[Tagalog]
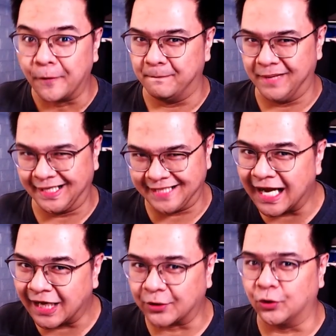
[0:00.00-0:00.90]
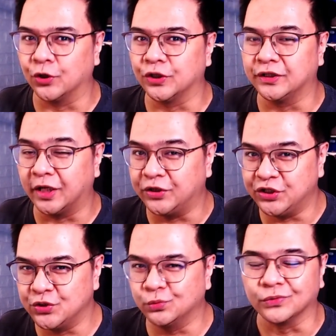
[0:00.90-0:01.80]
Magkakaroon ng
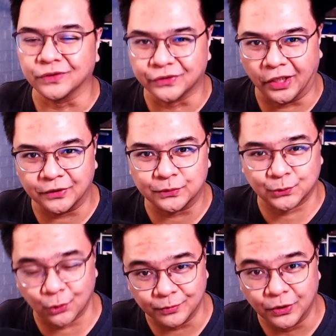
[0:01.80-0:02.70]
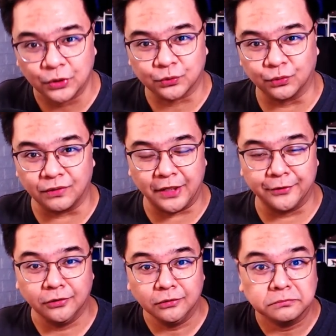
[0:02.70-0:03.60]
new Dark Troop. Kung ano?